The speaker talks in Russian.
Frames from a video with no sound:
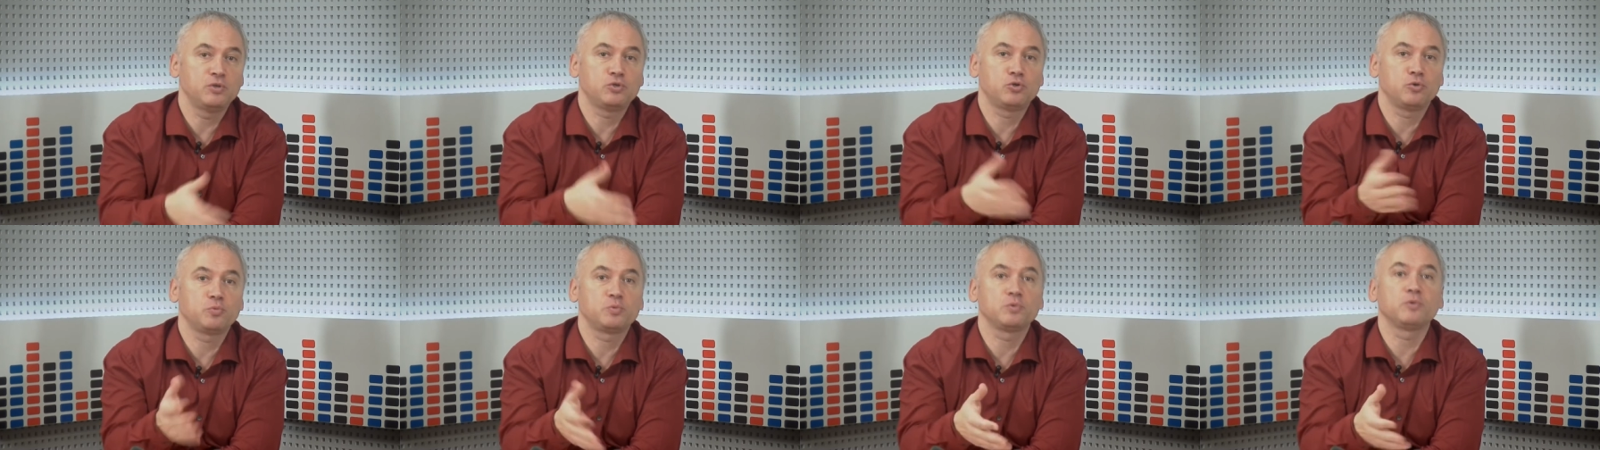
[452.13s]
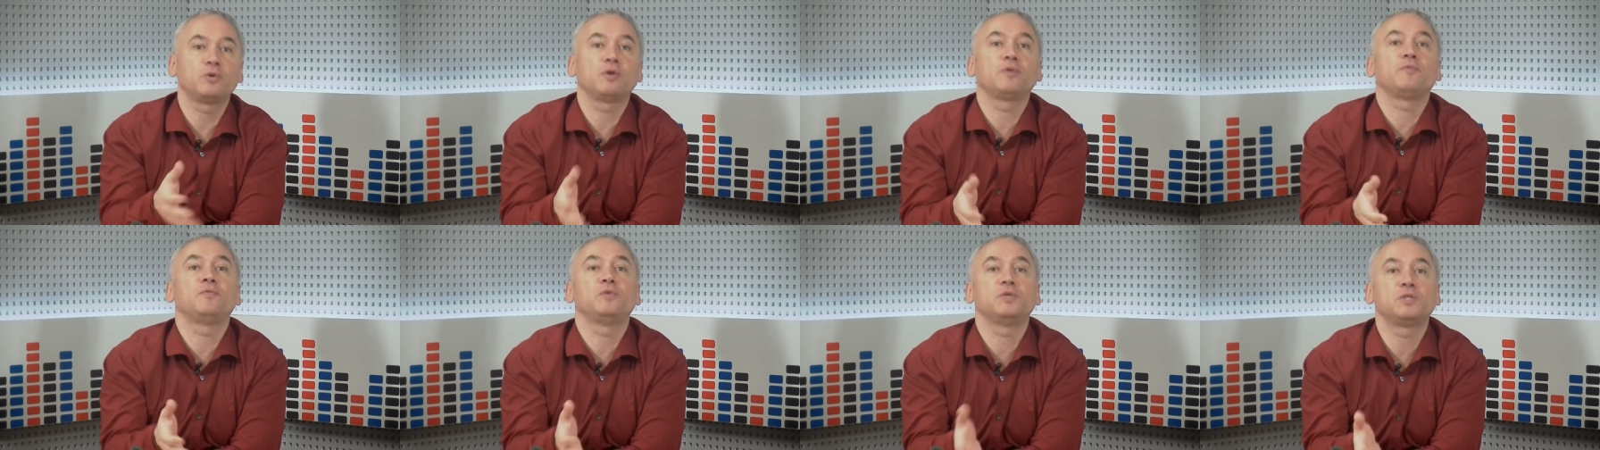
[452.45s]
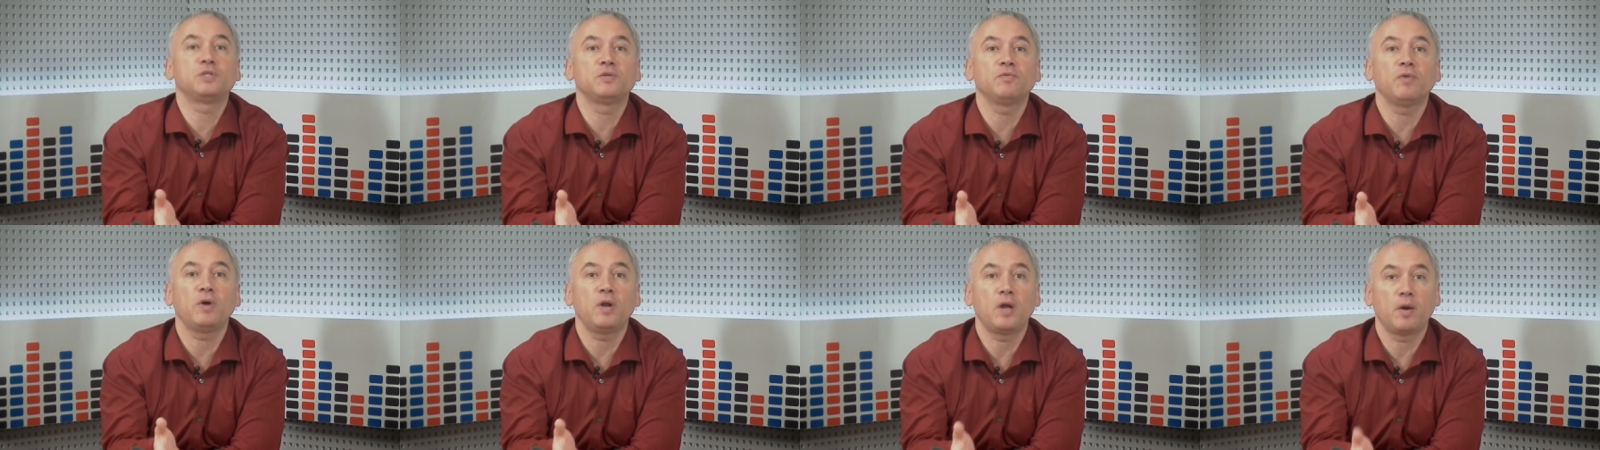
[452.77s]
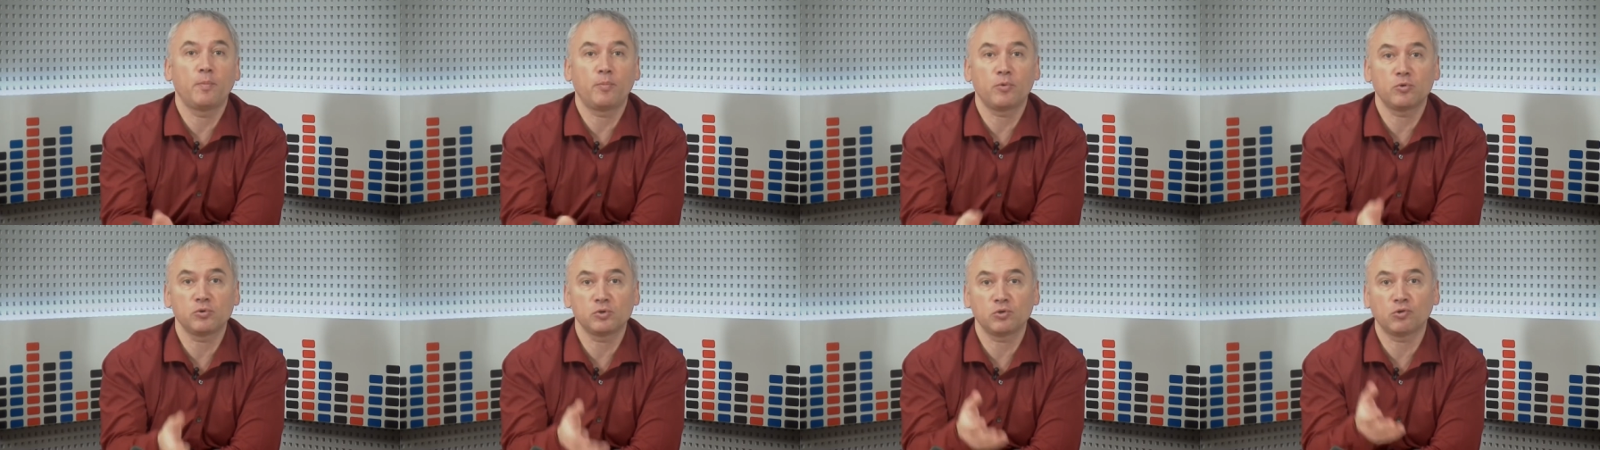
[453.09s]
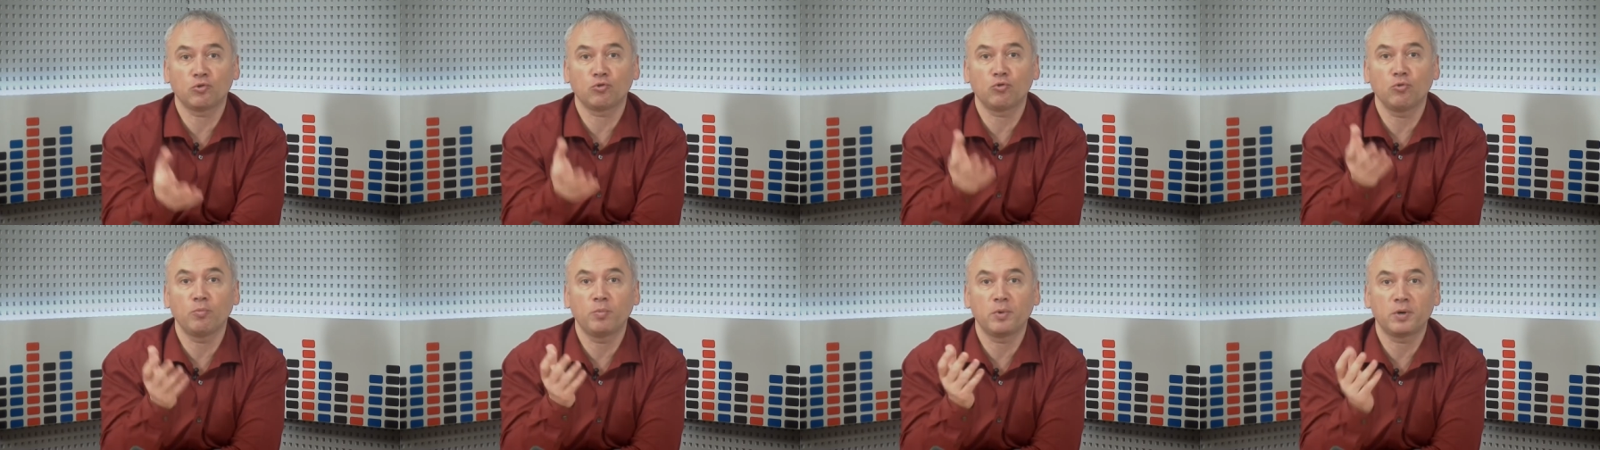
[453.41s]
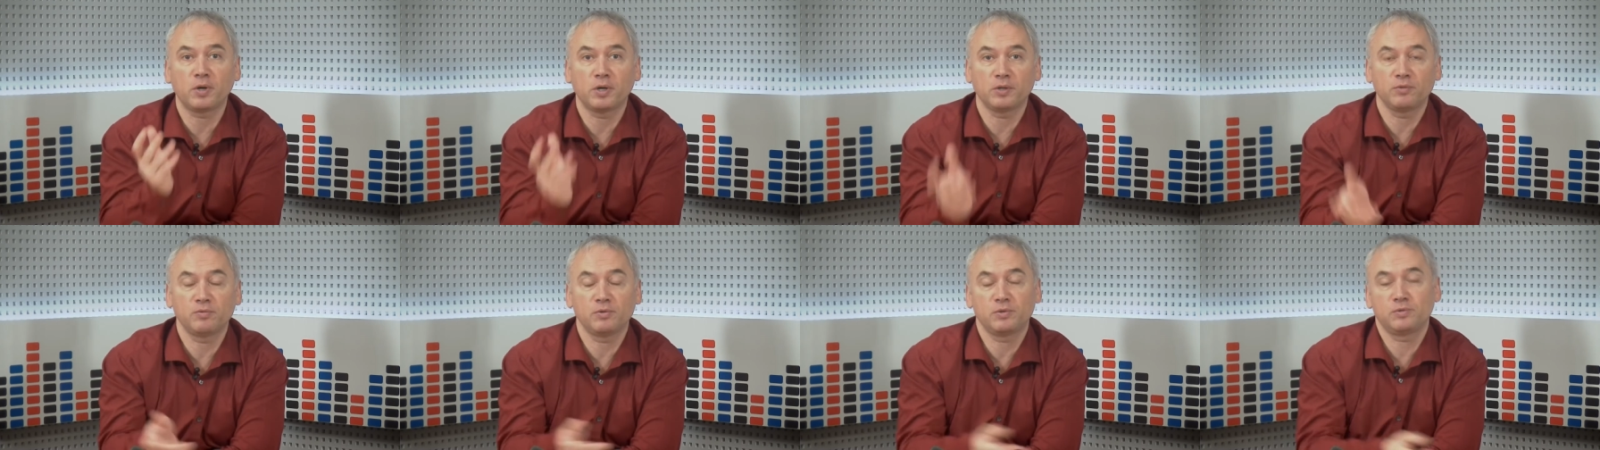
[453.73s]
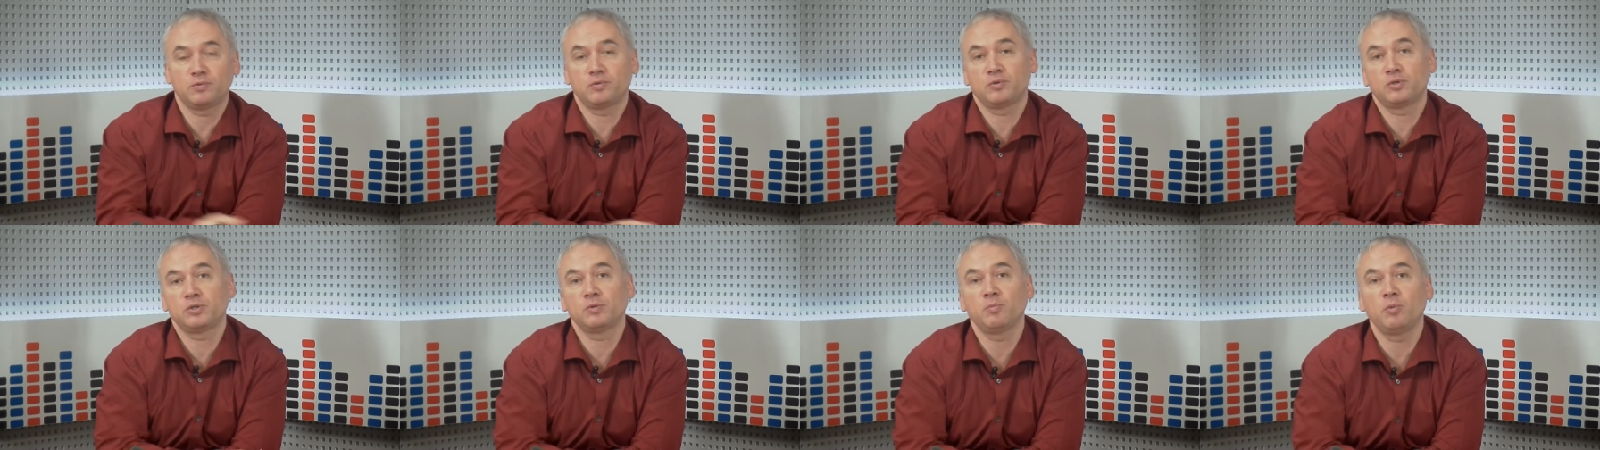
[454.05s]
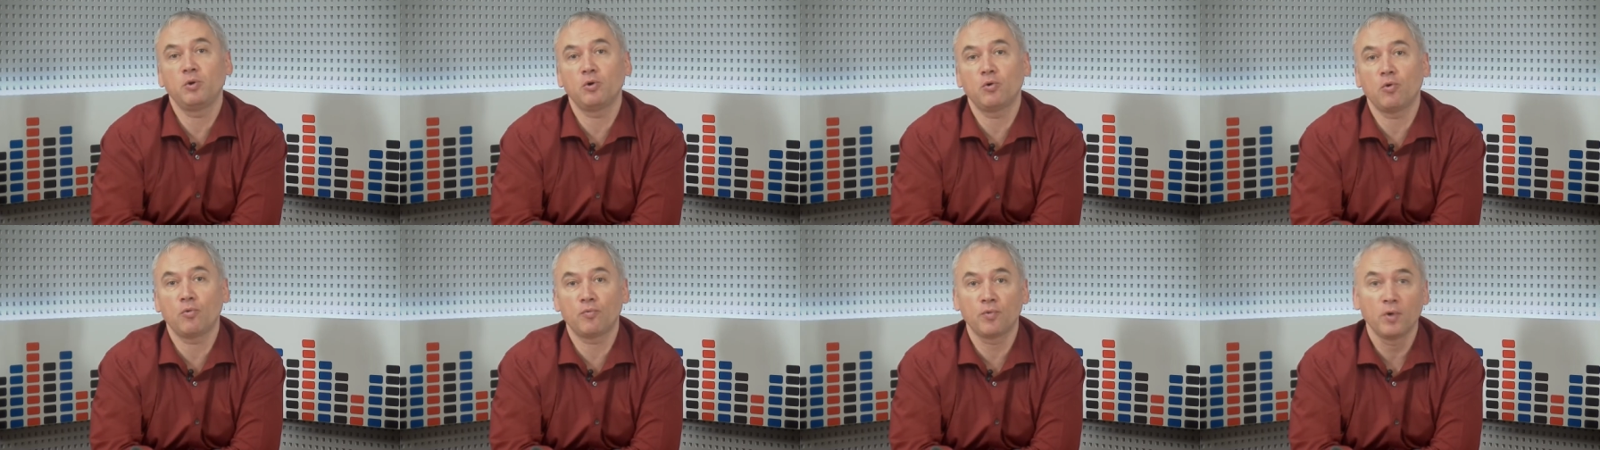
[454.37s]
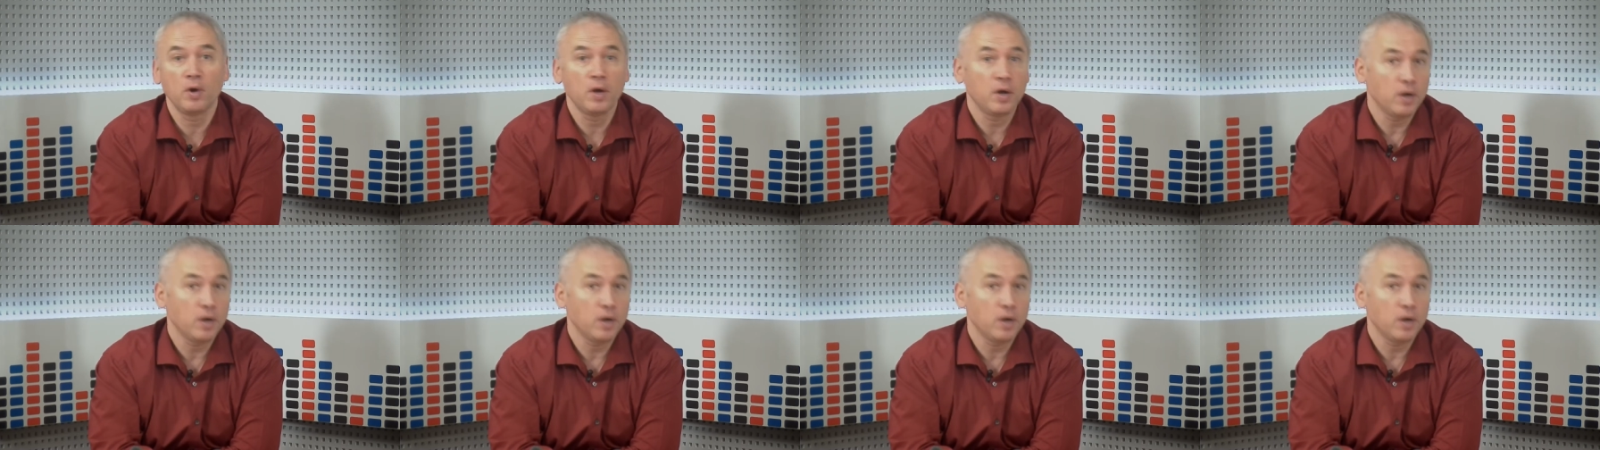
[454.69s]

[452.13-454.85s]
собственно говоря, фестиваля, а просто, чтобы радовать своих земляков